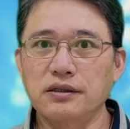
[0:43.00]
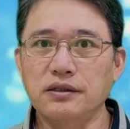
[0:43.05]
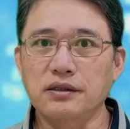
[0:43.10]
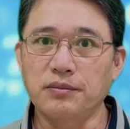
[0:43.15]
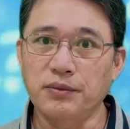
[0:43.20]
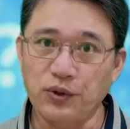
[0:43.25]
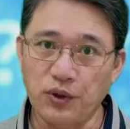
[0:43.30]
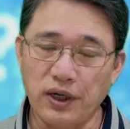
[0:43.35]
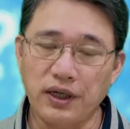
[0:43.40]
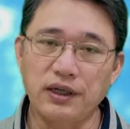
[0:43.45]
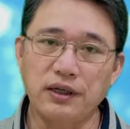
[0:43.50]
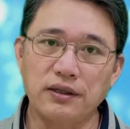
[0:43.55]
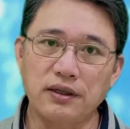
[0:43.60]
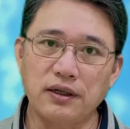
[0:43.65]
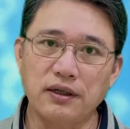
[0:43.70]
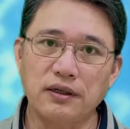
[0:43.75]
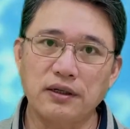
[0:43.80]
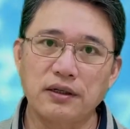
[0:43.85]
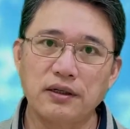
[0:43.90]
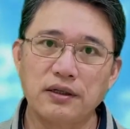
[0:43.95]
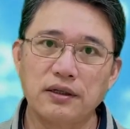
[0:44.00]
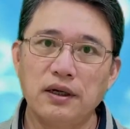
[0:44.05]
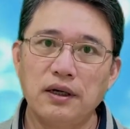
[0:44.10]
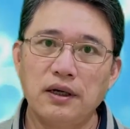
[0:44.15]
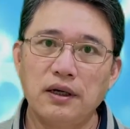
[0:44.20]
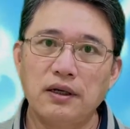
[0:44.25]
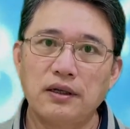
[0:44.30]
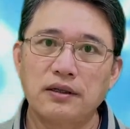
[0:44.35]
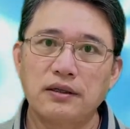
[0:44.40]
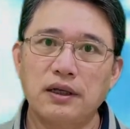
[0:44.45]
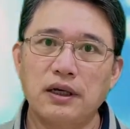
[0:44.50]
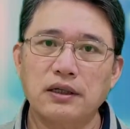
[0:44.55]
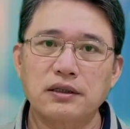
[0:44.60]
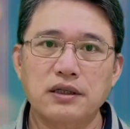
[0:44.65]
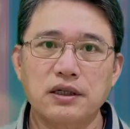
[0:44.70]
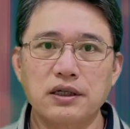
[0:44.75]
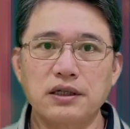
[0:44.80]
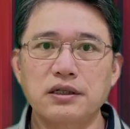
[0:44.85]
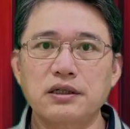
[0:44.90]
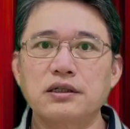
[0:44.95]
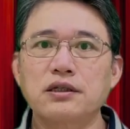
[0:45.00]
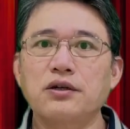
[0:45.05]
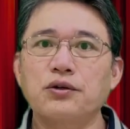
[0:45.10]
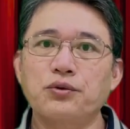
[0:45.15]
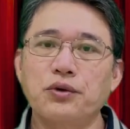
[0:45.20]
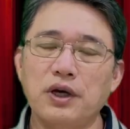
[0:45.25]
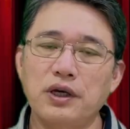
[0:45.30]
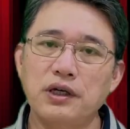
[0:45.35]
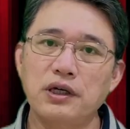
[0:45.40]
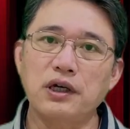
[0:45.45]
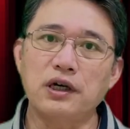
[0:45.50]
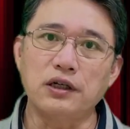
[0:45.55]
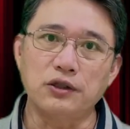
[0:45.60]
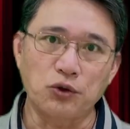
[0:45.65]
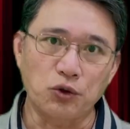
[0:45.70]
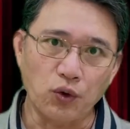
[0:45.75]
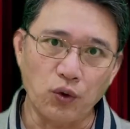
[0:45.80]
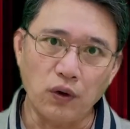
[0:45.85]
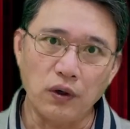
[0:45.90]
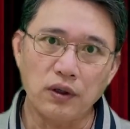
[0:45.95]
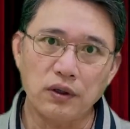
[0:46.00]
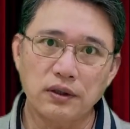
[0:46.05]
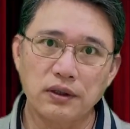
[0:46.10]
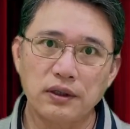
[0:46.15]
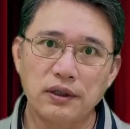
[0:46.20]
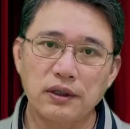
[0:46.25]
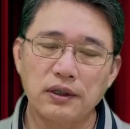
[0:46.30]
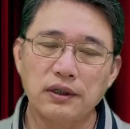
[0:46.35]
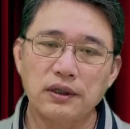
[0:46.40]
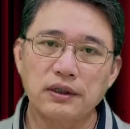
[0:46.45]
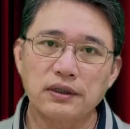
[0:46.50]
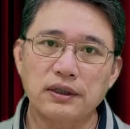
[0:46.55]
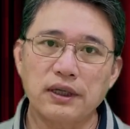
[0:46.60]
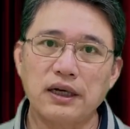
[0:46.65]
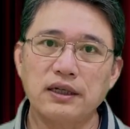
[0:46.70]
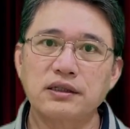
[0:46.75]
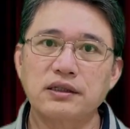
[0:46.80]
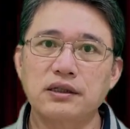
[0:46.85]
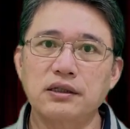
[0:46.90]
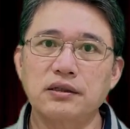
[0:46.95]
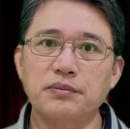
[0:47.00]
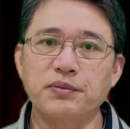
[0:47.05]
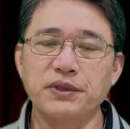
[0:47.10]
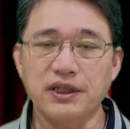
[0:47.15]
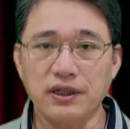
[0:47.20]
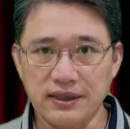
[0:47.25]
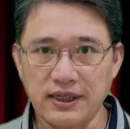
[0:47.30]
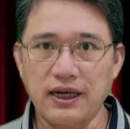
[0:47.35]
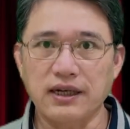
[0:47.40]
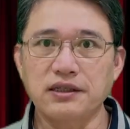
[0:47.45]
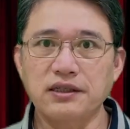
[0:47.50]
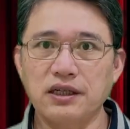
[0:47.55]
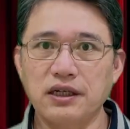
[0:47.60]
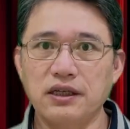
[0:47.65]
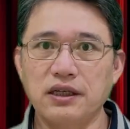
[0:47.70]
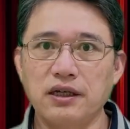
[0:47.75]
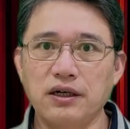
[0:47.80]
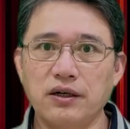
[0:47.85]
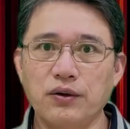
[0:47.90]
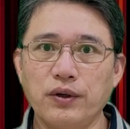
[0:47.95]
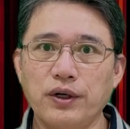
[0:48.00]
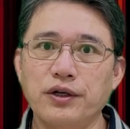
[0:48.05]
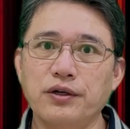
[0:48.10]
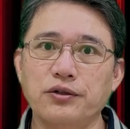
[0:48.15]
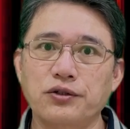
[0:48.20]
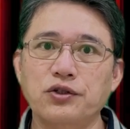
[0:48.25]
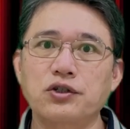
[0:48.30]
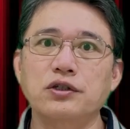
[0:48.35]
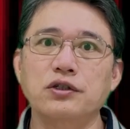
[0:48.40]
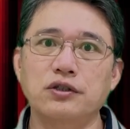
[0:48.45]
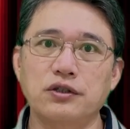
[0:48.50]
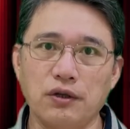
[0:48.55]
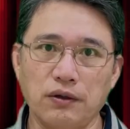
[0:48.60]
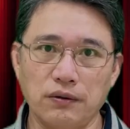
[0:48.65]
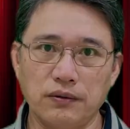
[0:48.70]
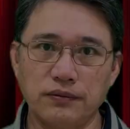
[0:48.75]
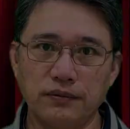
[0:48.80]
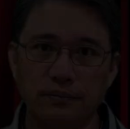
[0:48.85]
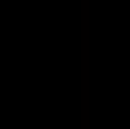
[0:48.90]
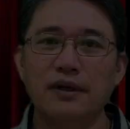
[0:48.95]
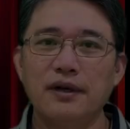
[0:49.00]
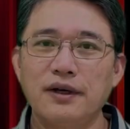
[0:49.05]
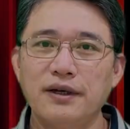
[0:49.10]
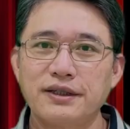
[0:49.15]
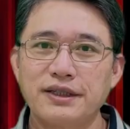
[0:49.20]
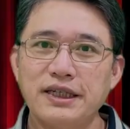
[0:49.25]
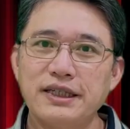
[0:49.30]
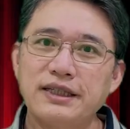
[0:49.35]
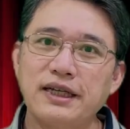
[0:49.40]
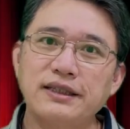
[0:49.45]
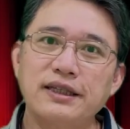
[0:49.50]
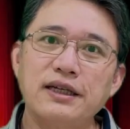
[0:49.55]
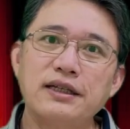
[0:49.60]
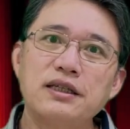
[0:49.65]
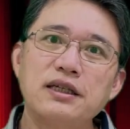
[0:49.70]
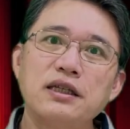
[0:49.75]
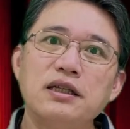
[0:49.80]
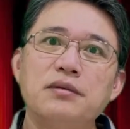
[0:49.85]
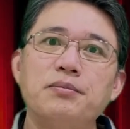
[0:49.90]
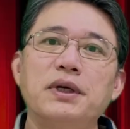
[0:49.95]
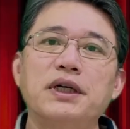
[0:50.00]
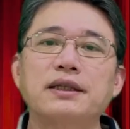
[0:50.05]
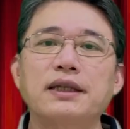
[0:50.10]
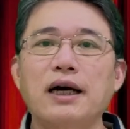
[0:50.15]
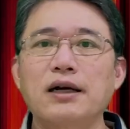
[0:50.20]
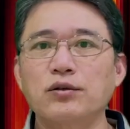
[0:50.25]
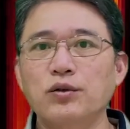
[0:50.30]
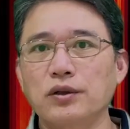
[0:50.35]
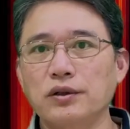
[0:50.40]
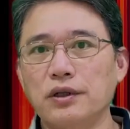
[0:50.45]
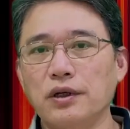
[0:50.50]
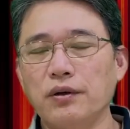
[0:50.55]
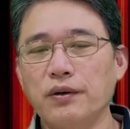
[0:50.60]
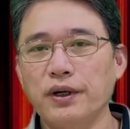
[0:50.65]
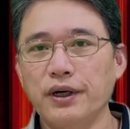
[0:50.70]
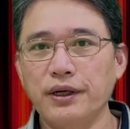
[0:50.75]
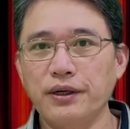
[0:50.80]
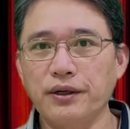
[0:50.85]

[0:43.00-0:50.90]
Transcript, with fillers: 什么原因呢？那其实这种原因很多，但是比较常见的会有四种。现在电器里面大多都会